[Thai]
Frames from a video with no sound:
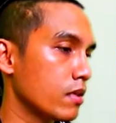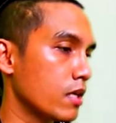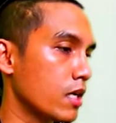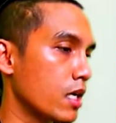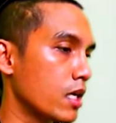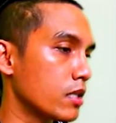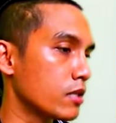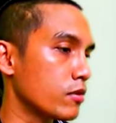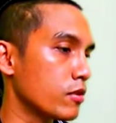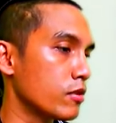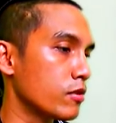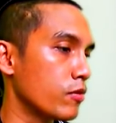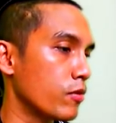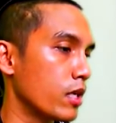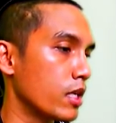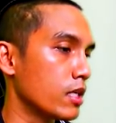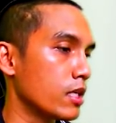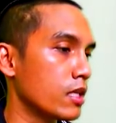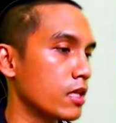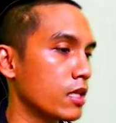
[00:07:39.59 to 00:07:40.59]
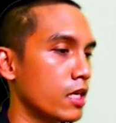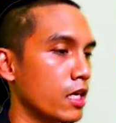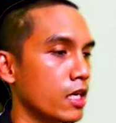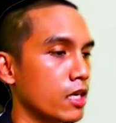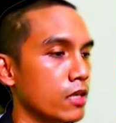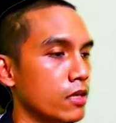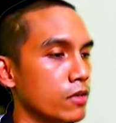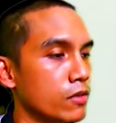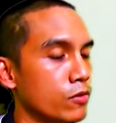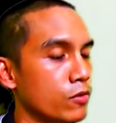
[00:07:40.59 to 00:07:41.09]
งานสวยๆ เนีย
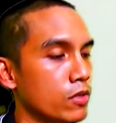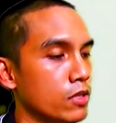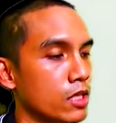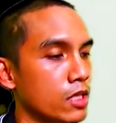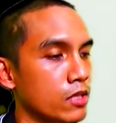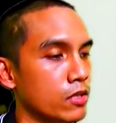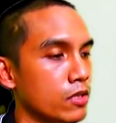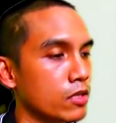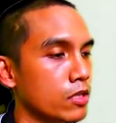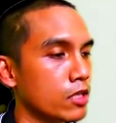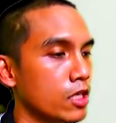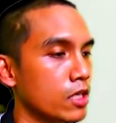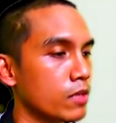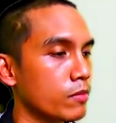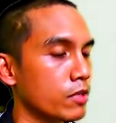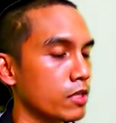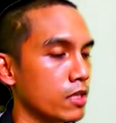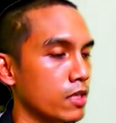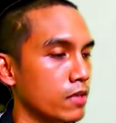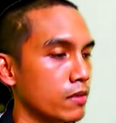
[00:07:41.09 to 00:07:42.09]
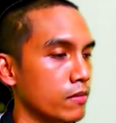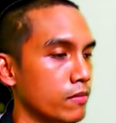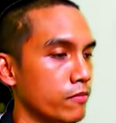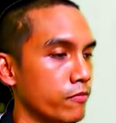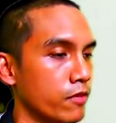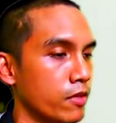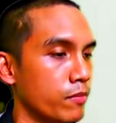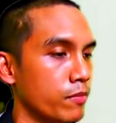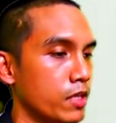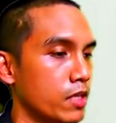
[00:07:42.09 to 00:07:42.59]
นๆ ช่วงนั้นก็เยอะเหมือนกัน
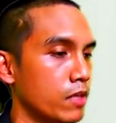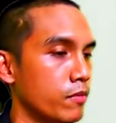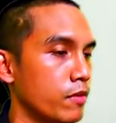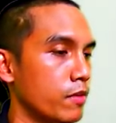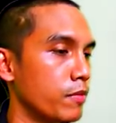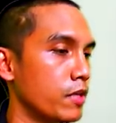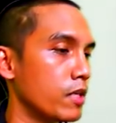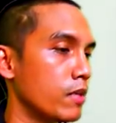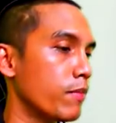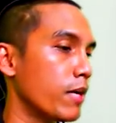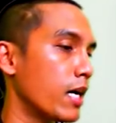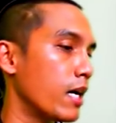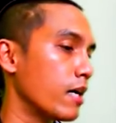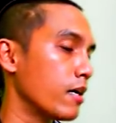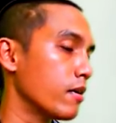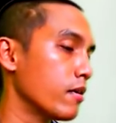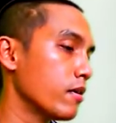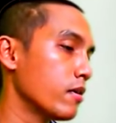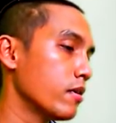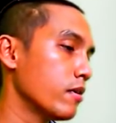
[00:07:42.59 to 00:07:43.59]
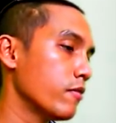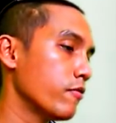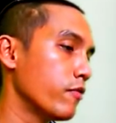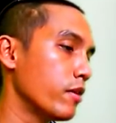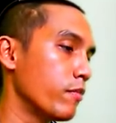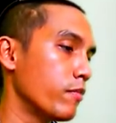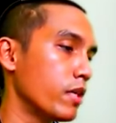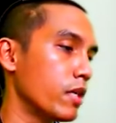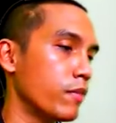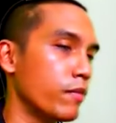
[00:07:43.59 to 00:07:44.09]
ฝีมือพี่ๆผ่าย
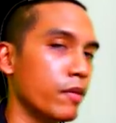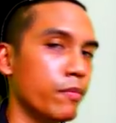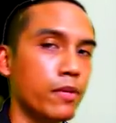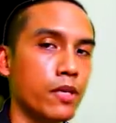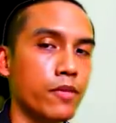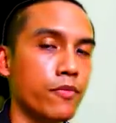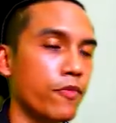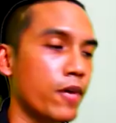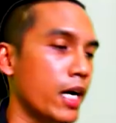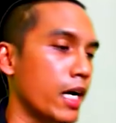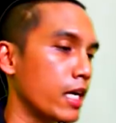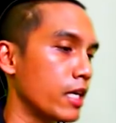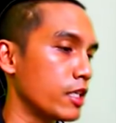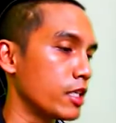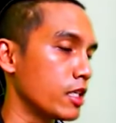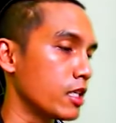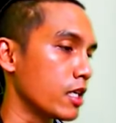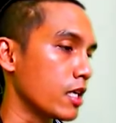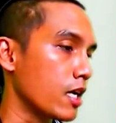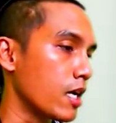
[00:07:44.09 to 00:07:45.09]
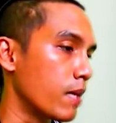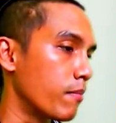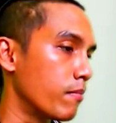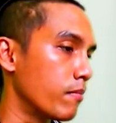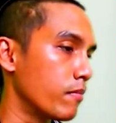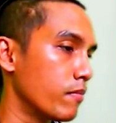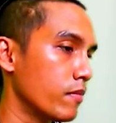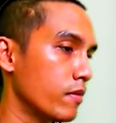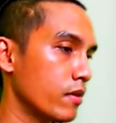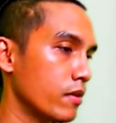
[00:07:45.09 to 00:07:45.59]
ฝีมือพี่ๆฝ่ายจิตกรรม
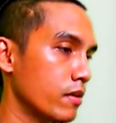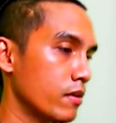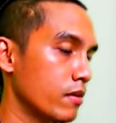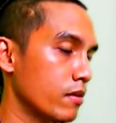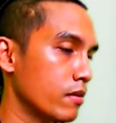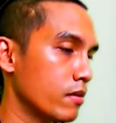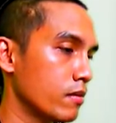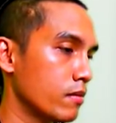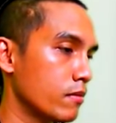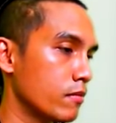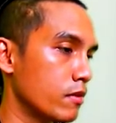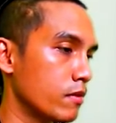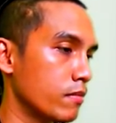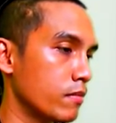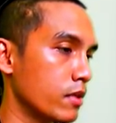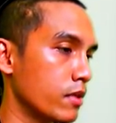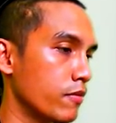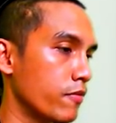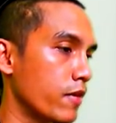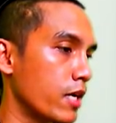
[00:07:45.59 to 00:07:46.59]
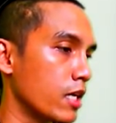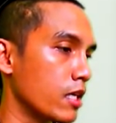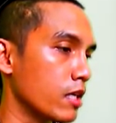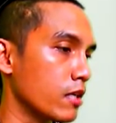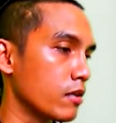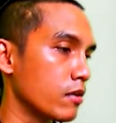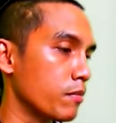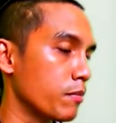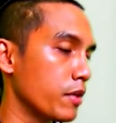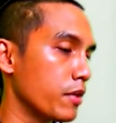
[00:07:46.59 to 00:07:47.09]
ก็มีฝ่ายนั้
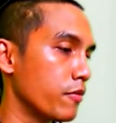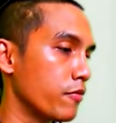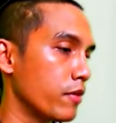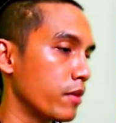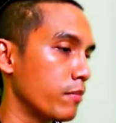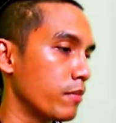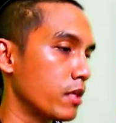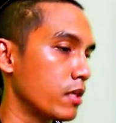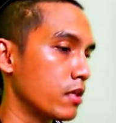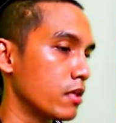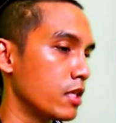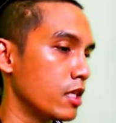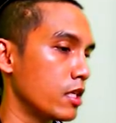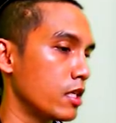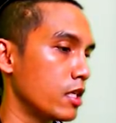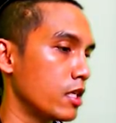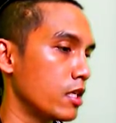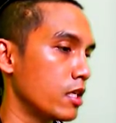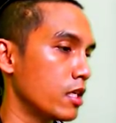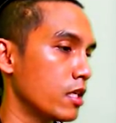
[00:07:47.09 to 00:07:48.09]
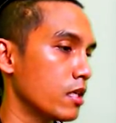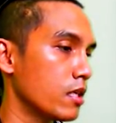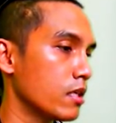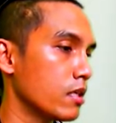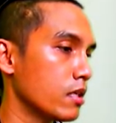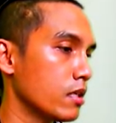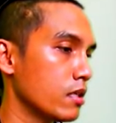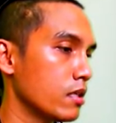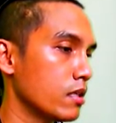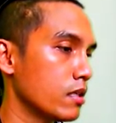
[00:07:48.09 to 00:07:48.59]
นก็มีฝีมือดีๆ เยอะ
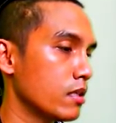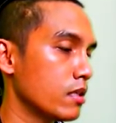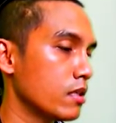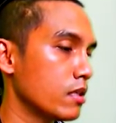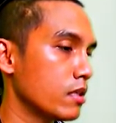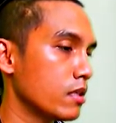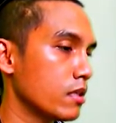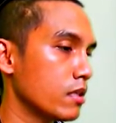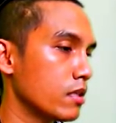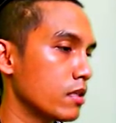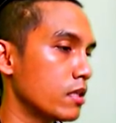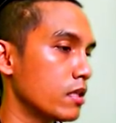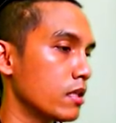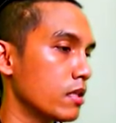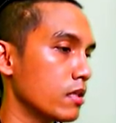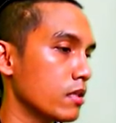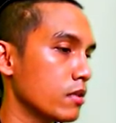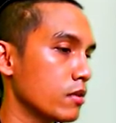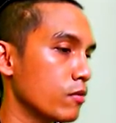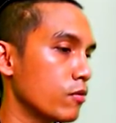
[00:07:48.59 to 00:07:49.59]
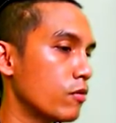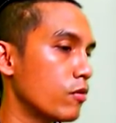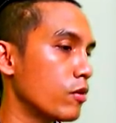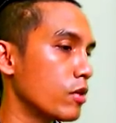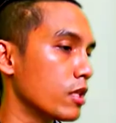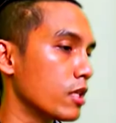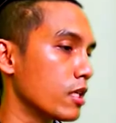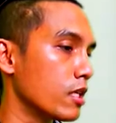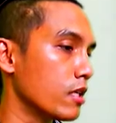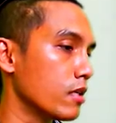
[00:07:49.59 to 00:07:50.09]
เกือบทุกค
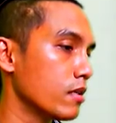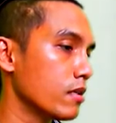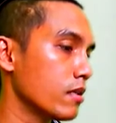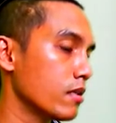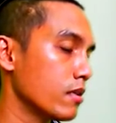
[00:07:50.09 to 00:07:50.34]
นนะ